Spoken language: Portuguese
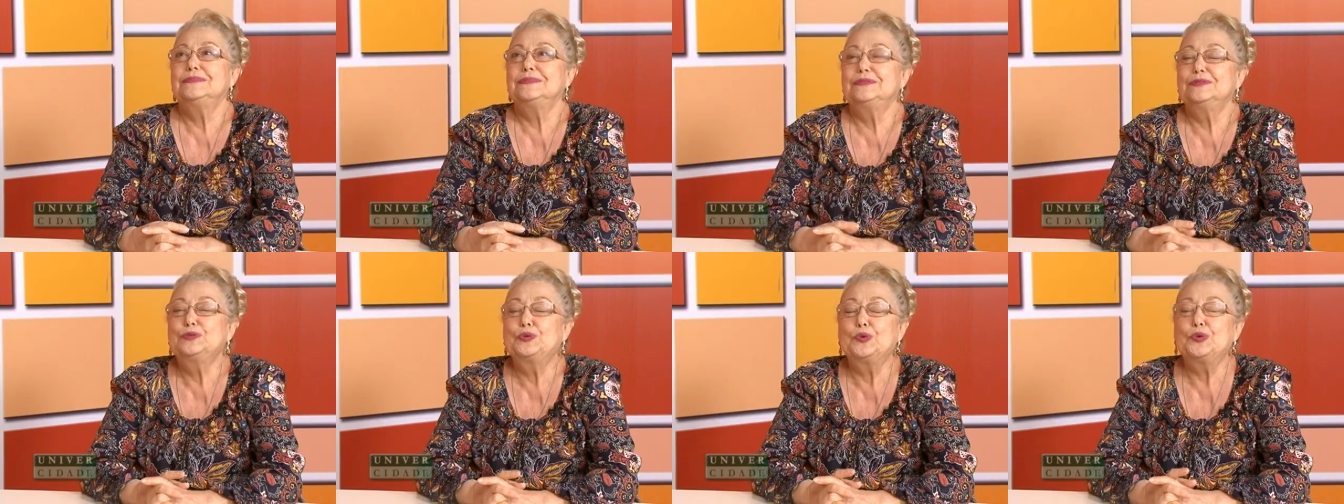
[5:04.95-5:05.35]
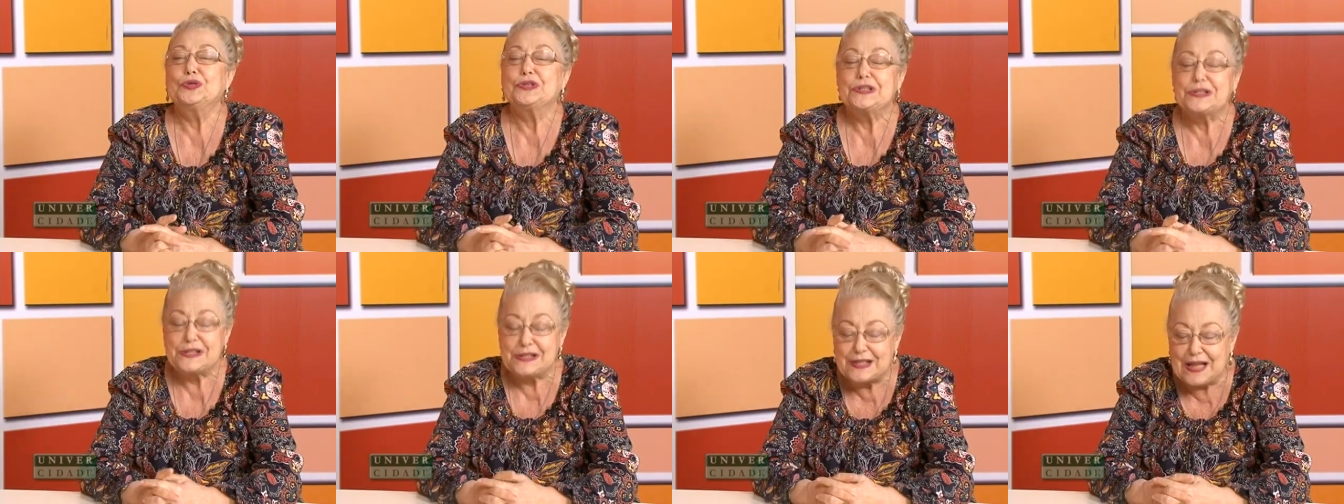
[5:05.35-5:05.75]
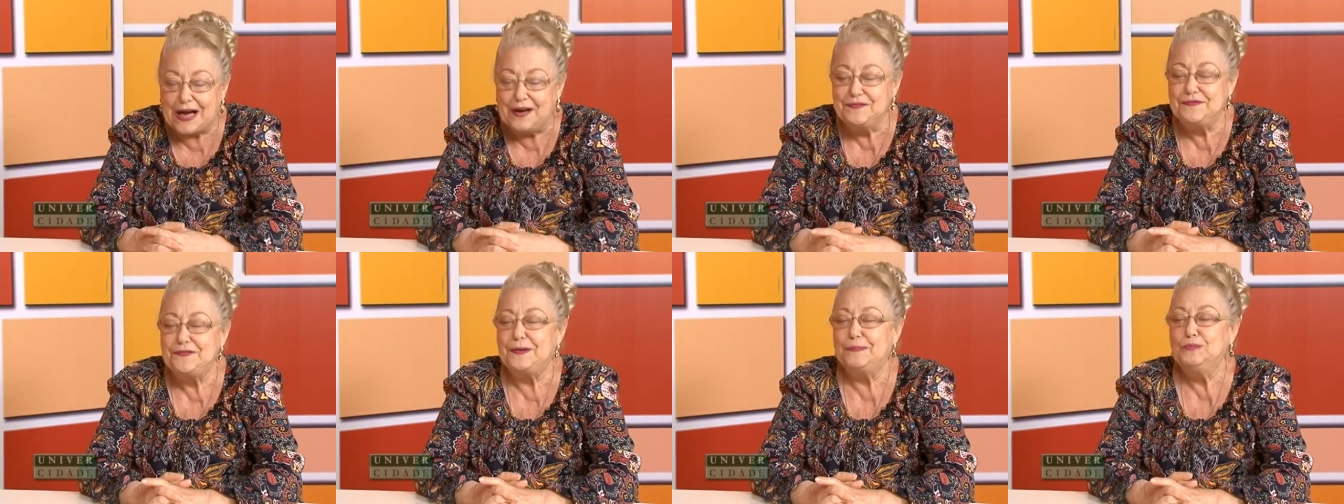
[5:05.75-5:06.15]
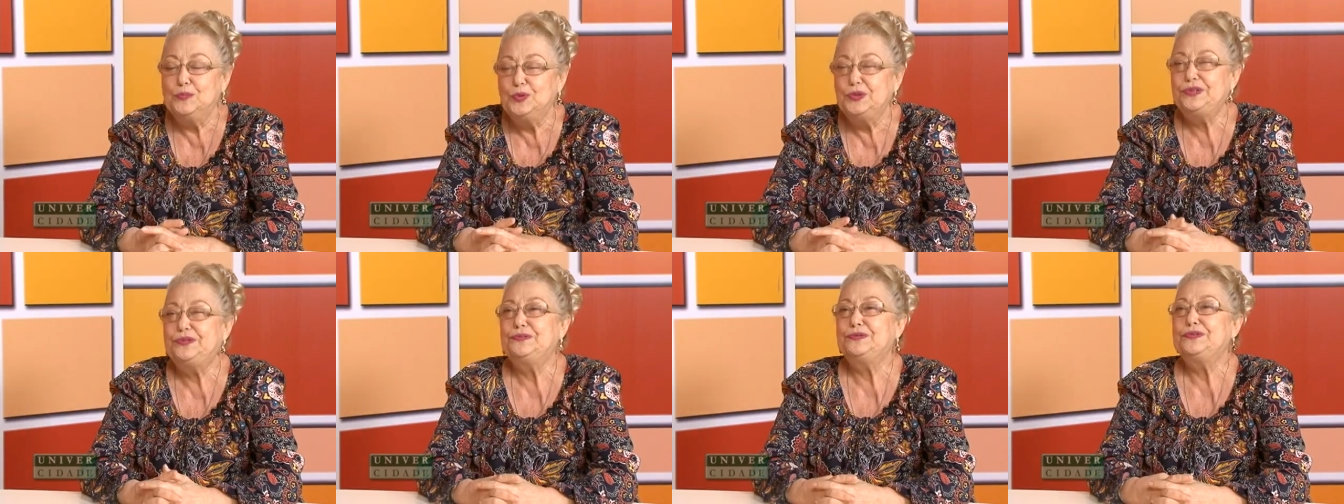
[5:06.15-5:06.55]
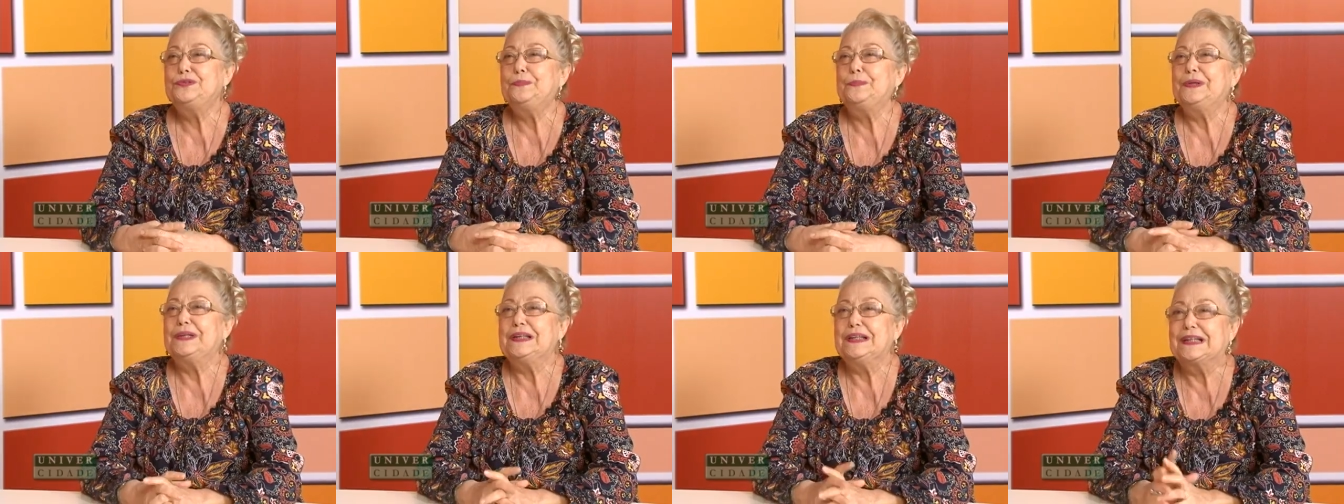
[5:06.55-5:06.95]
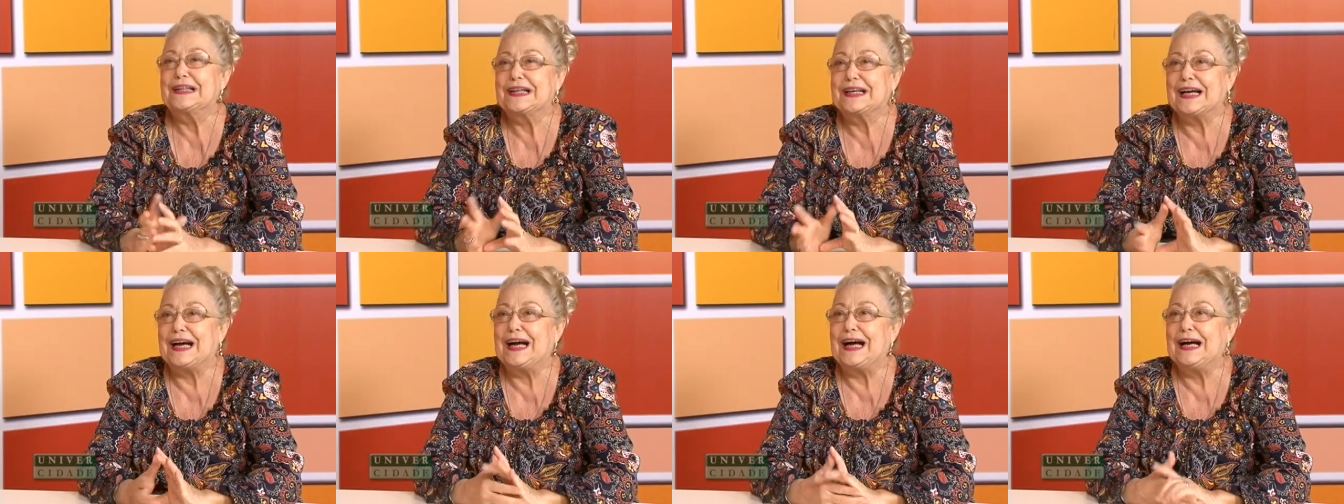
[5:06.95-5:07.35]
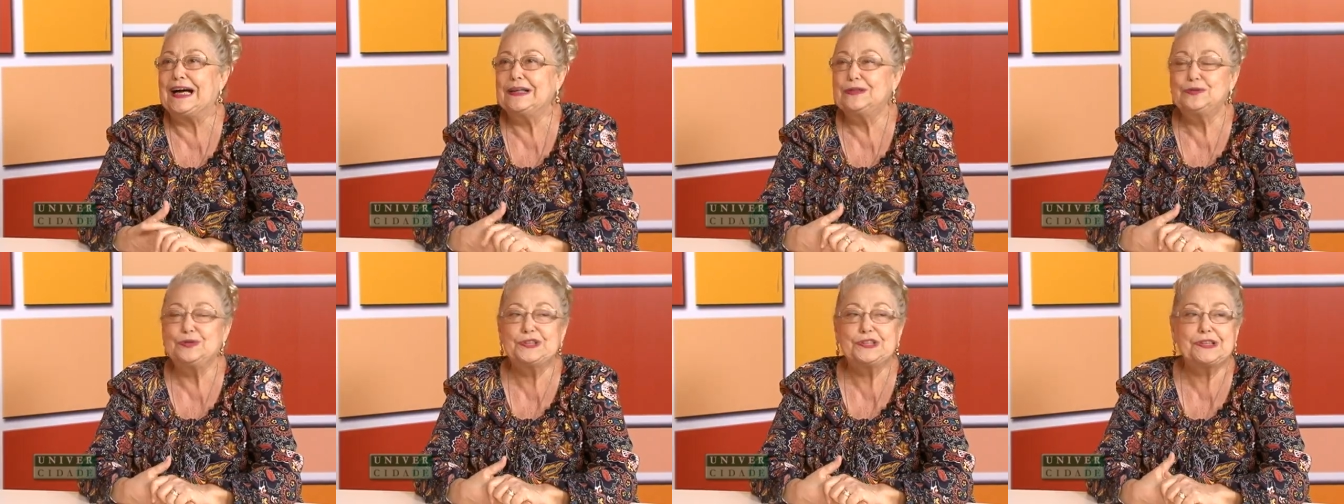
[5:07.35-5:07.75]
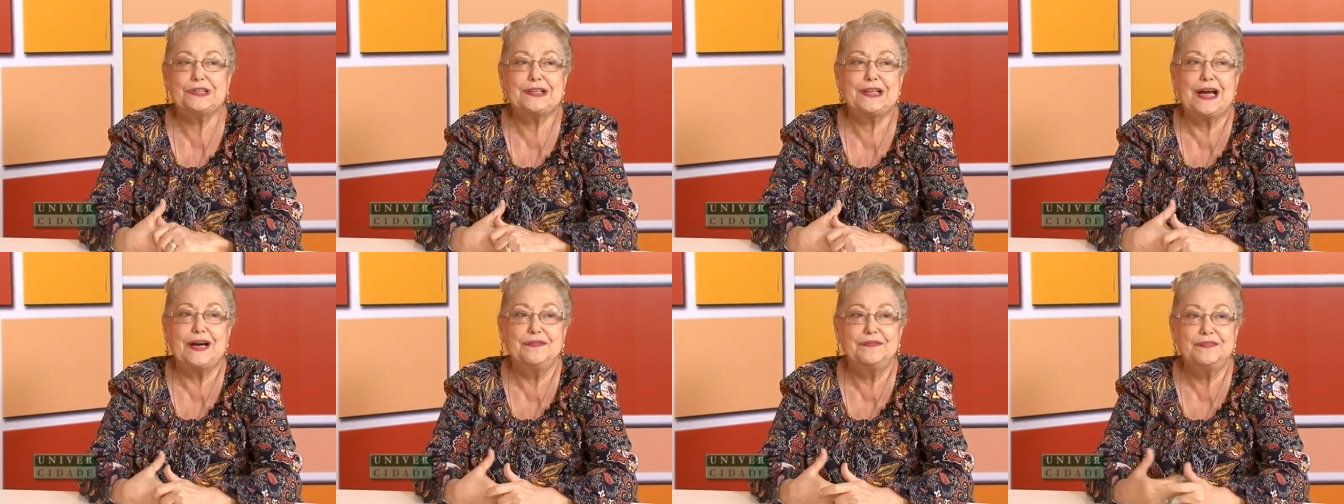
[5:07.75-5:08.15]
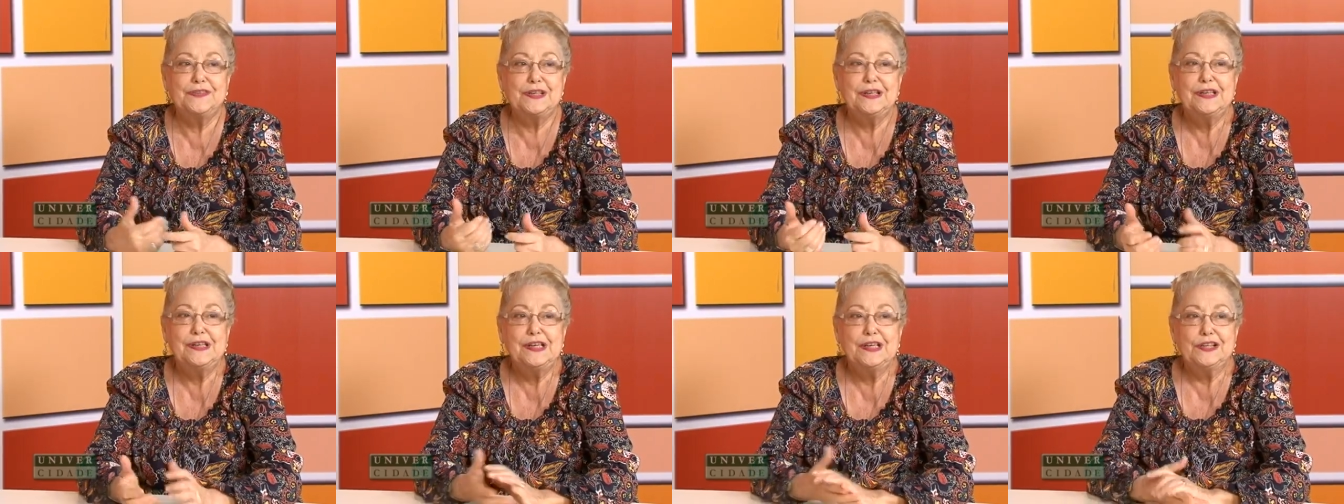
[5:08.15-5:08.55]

Eu gostava muito de brincar, gostava